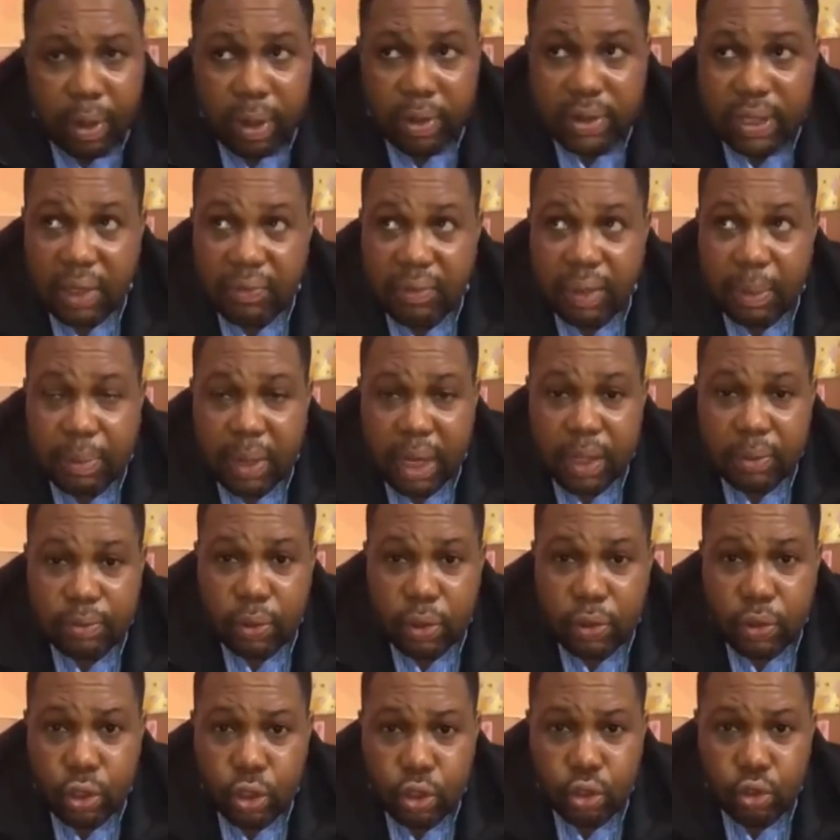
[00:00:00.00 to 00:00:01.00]
Ça fait pratiquement
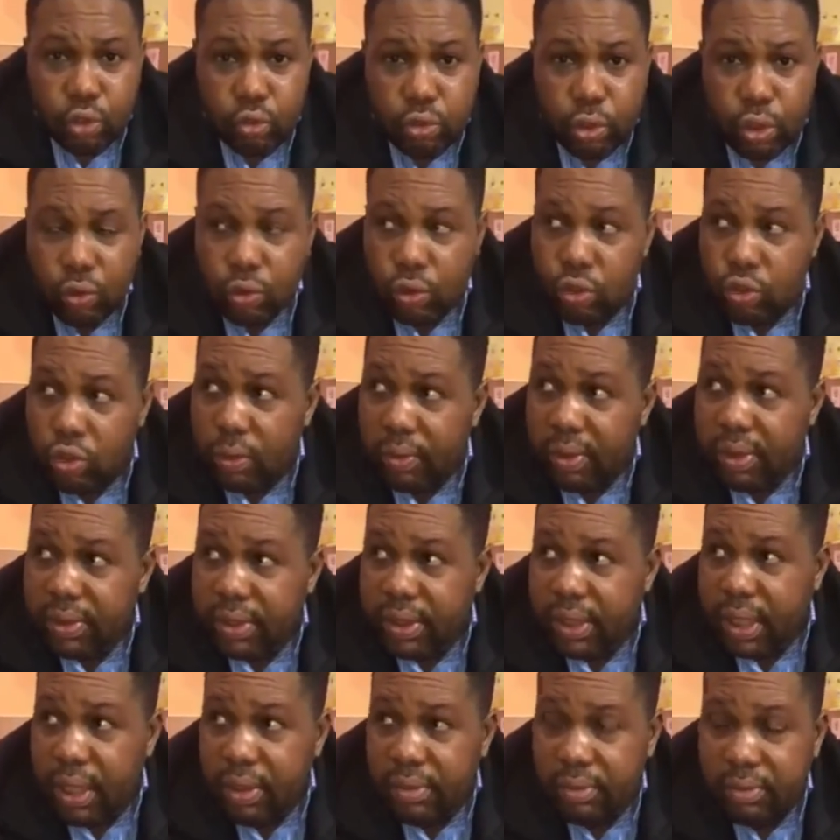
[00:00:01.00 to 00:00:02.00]
deux jours que nous sommes
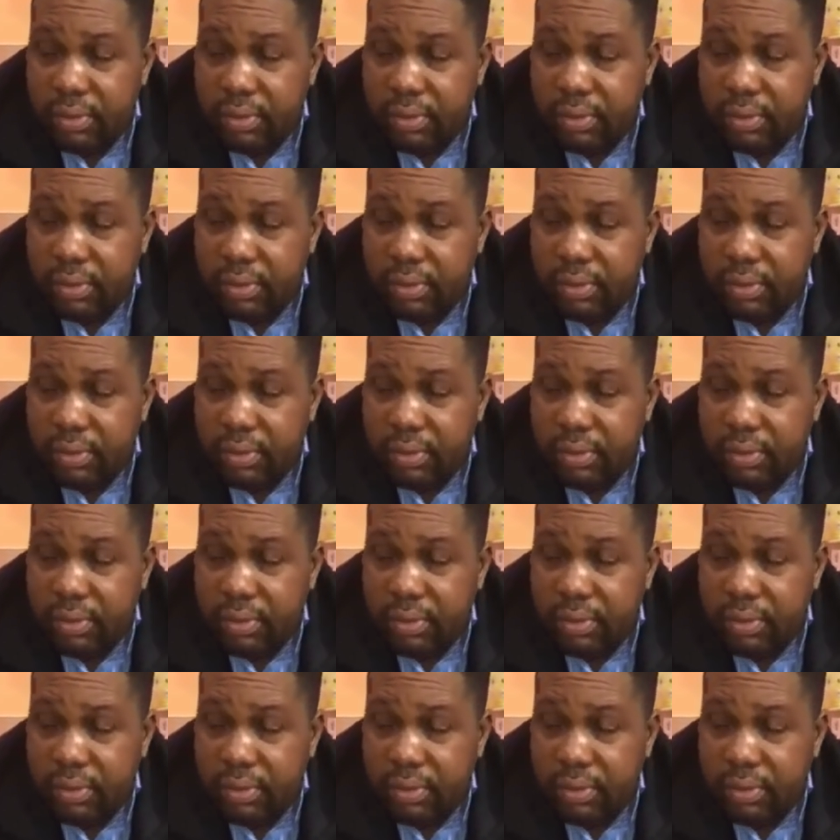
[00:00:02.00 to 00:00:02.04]
ensemble.